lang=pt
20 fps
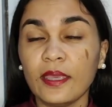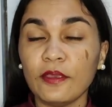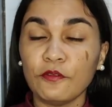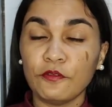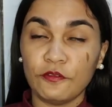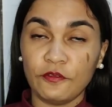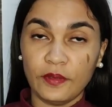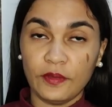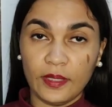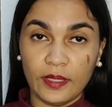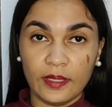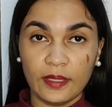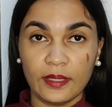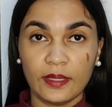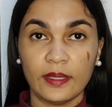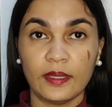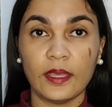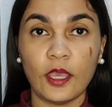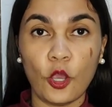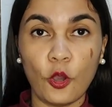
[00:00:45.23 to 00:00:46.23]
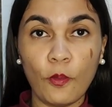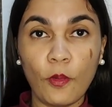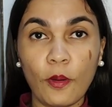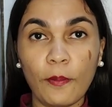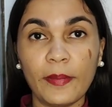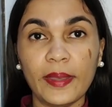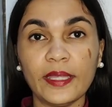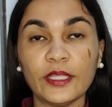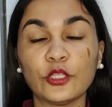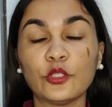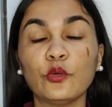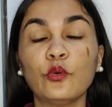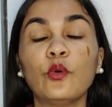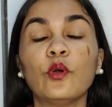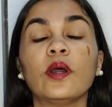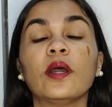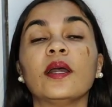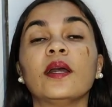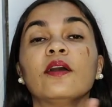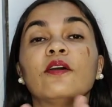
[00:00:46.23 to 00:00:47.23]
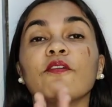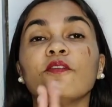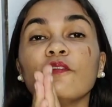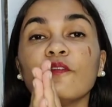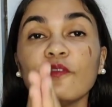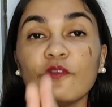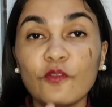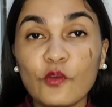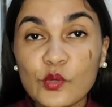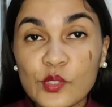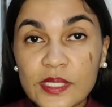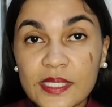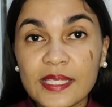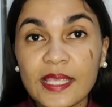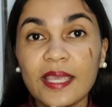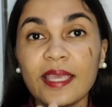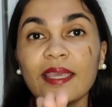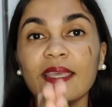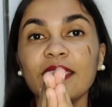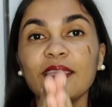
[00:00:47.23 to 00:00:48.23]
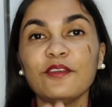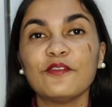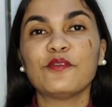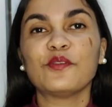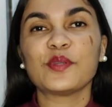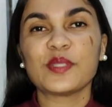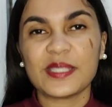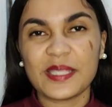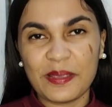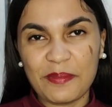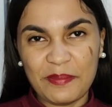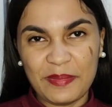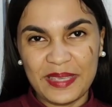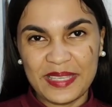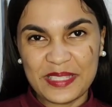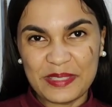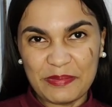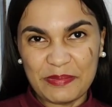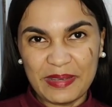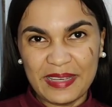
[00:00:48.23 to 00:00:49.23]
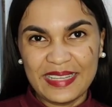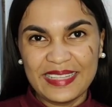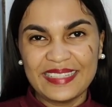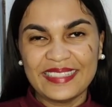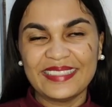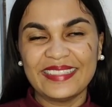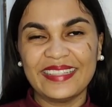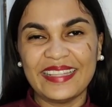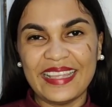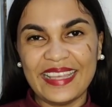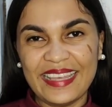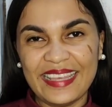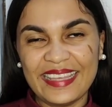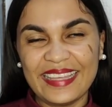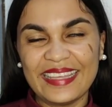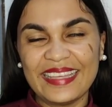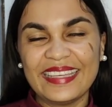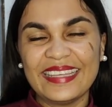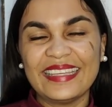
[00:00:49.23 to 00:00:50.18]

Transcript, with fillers: enfim. É um momento você e você mesma, né?